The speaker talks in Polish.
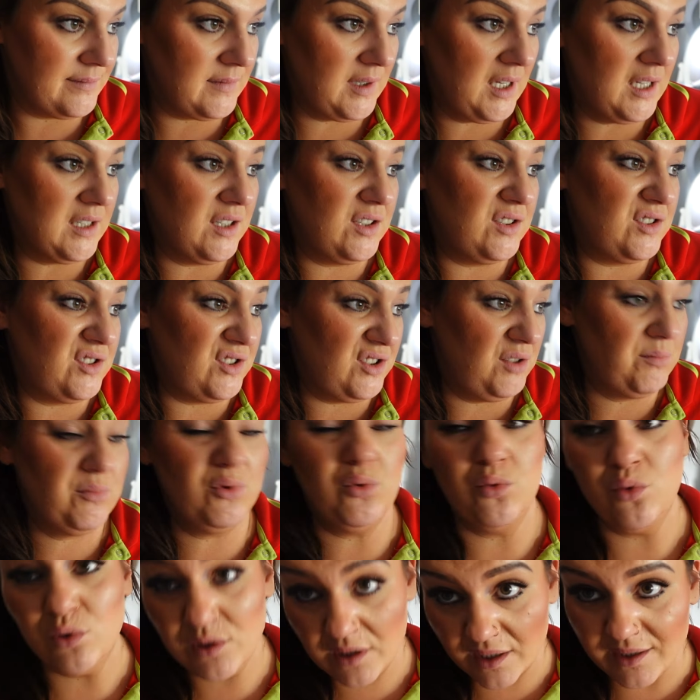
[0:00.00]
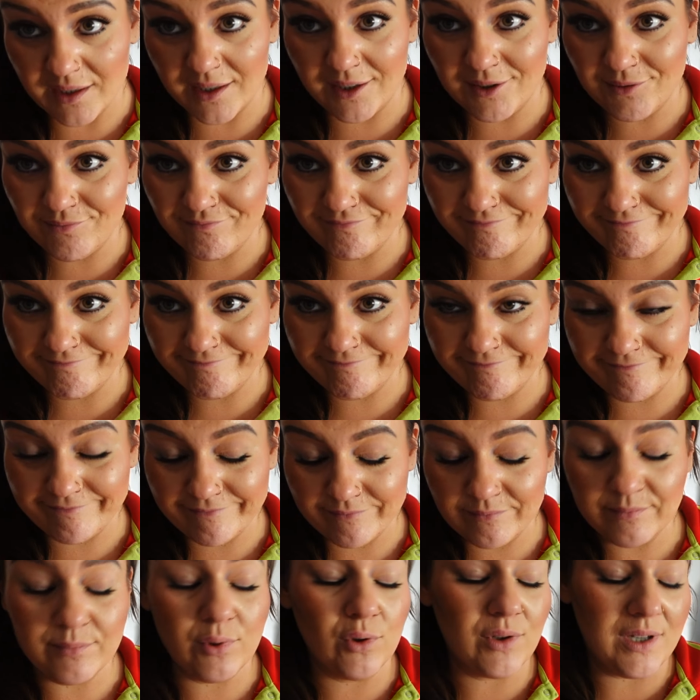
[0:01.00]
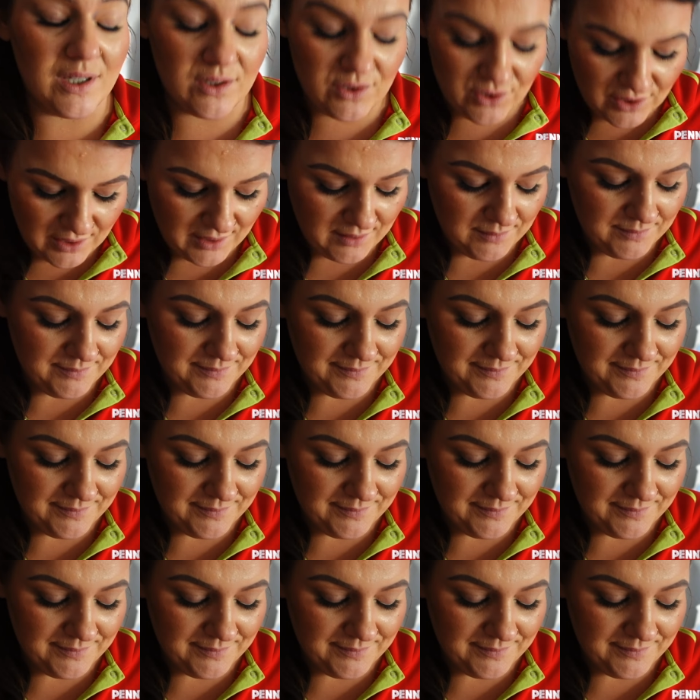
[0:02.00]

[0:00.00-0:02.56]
Jaki dzisiaj był utarg? Porażka.